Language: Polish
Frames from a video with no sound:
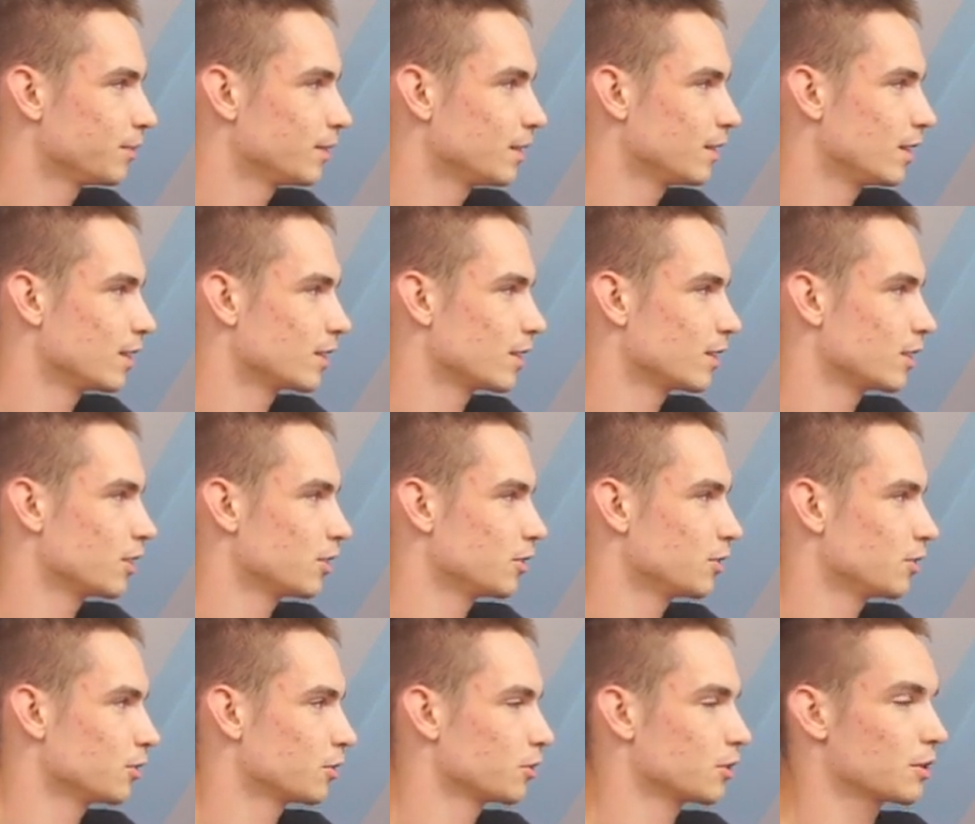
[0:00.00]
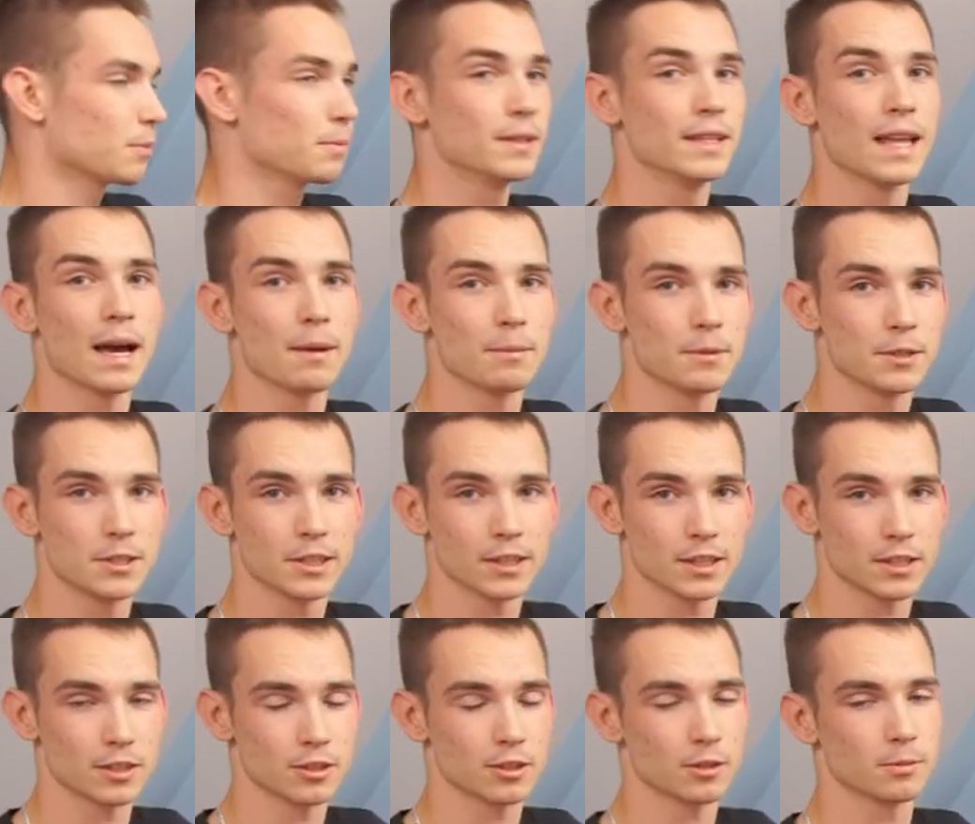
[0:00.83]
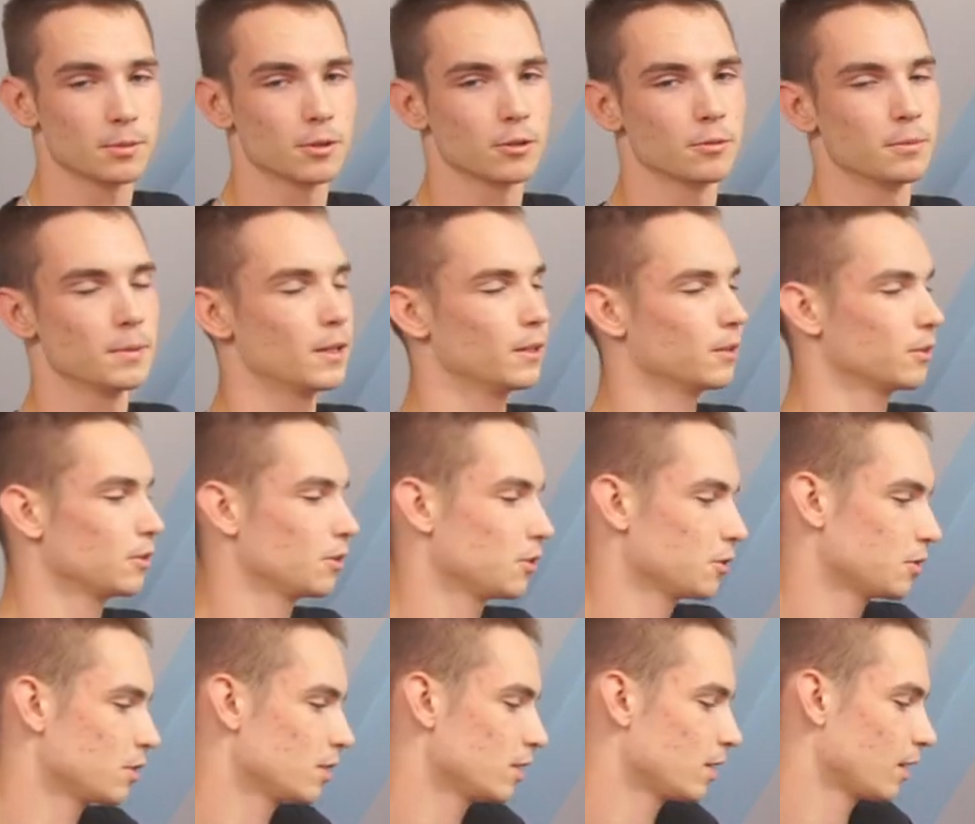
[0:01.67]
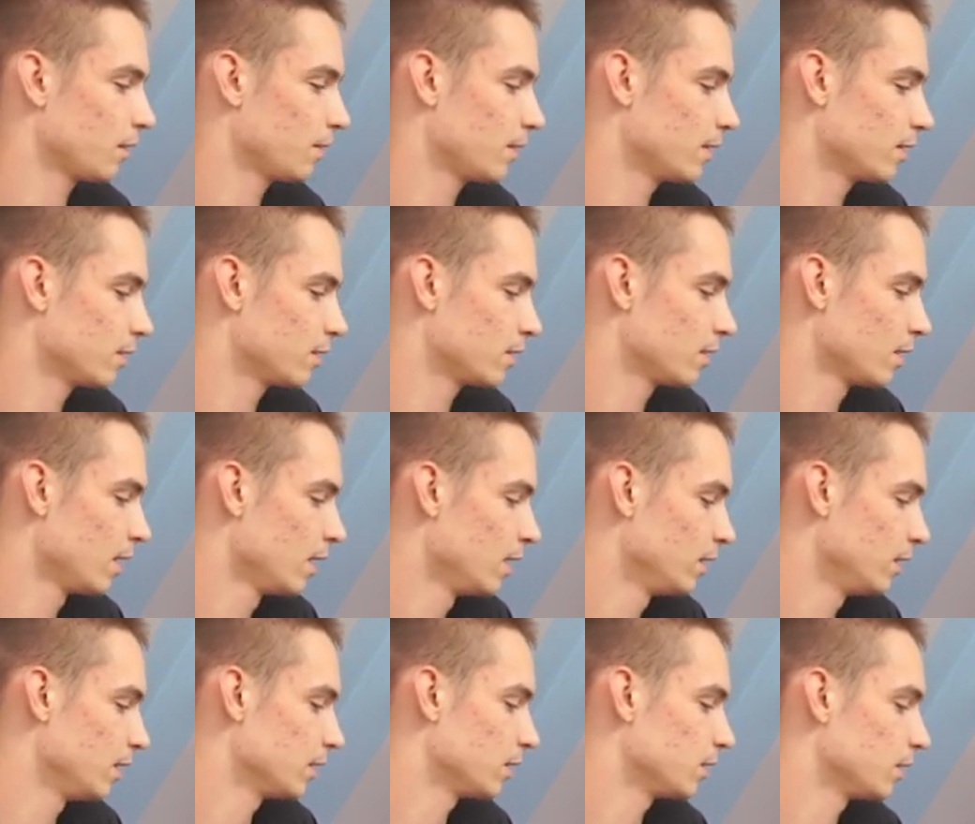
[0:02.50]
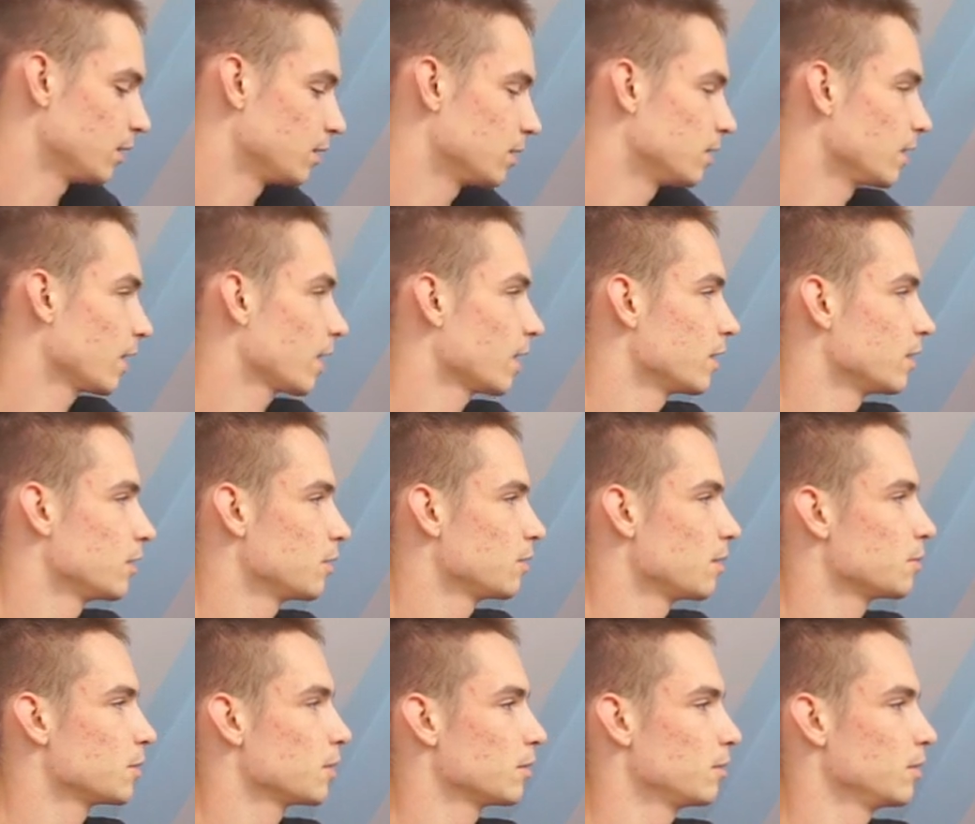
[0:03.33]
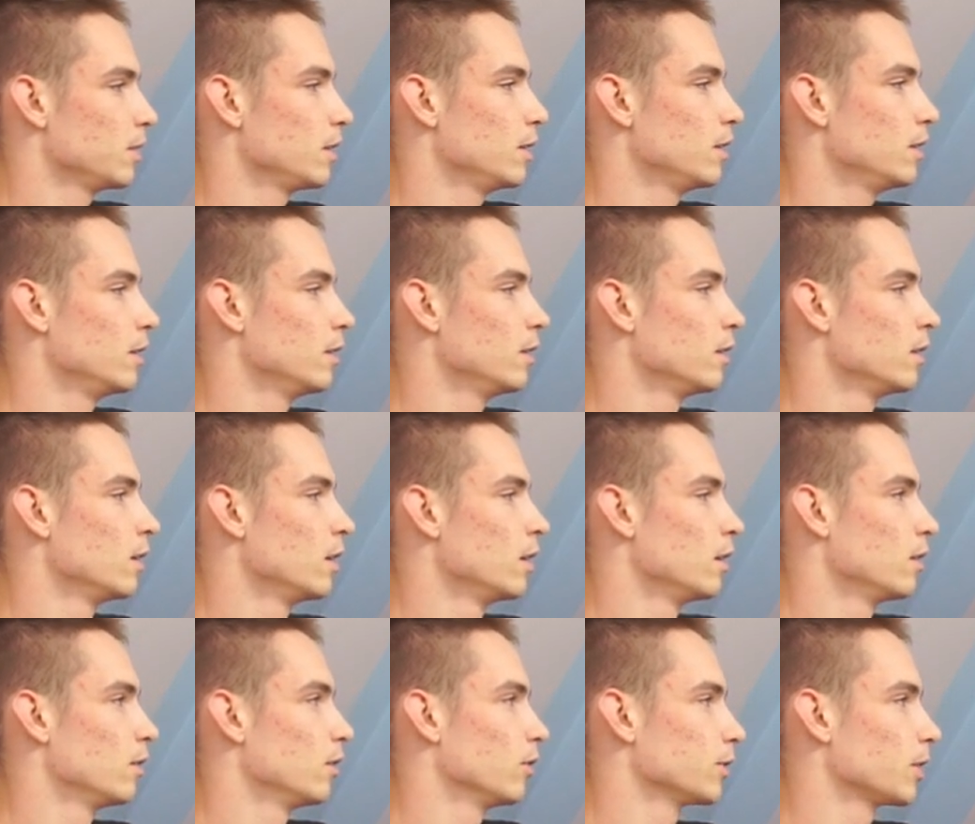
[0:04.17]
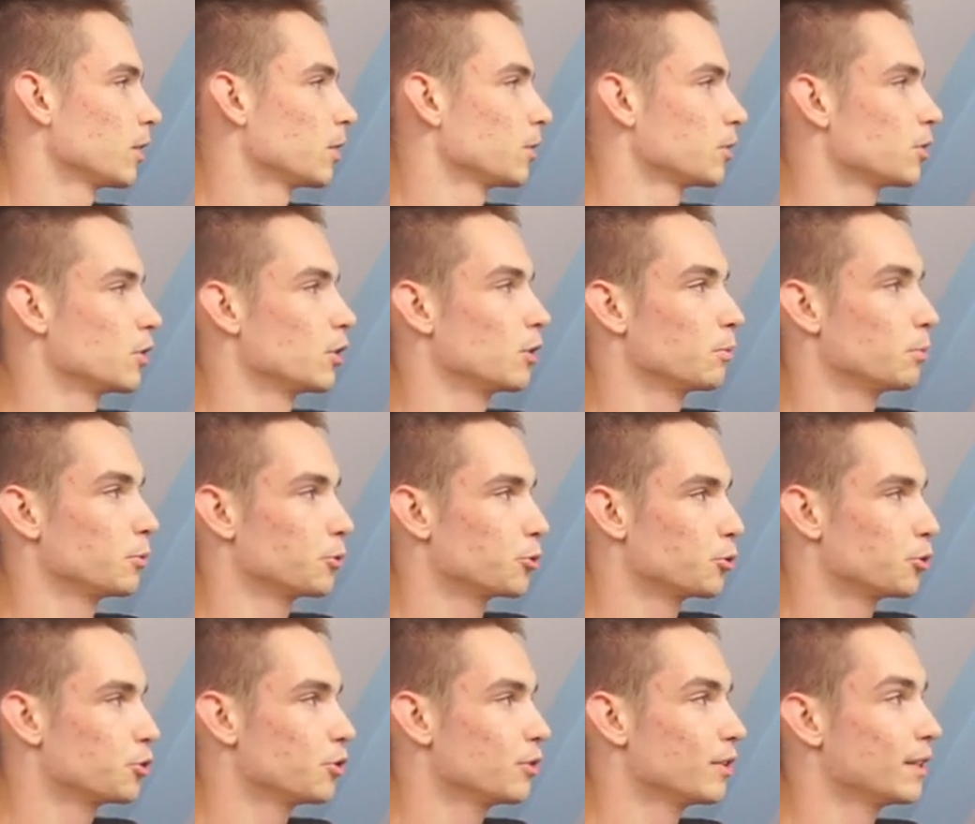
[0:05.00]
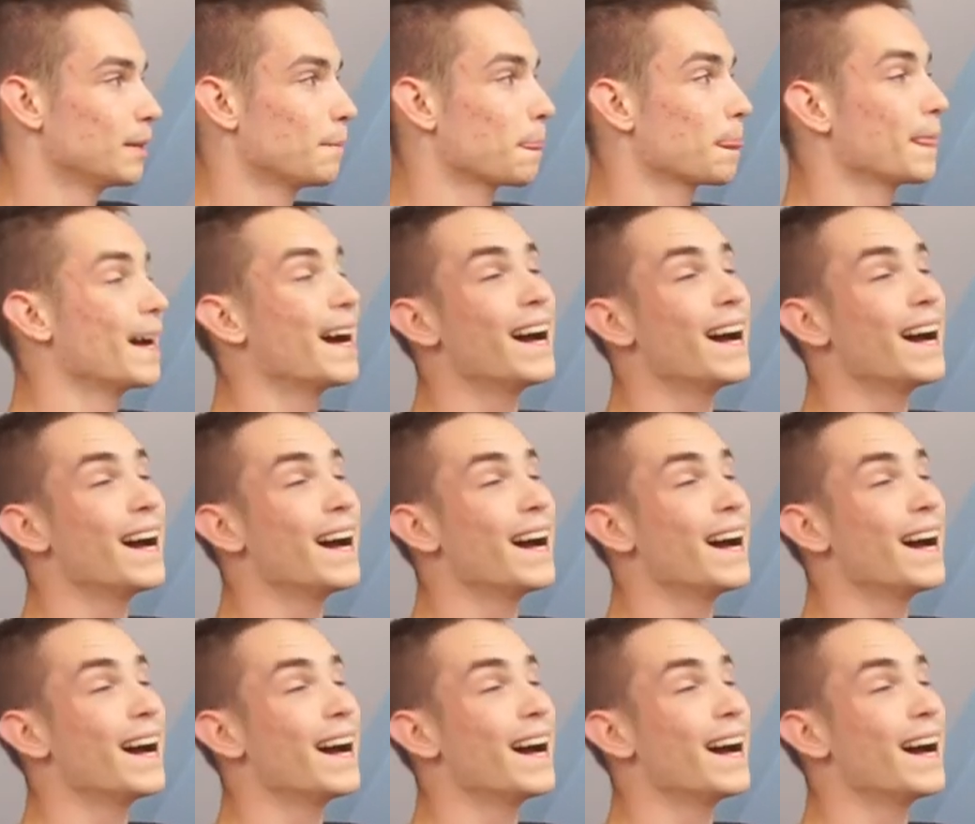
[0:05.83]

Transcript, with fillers: jeżeli chodzi o to, żeby nabyć jakieś dobre umiejętności, tak więc niestety zniechęciłem się i Ostatecznie to porzuciłem,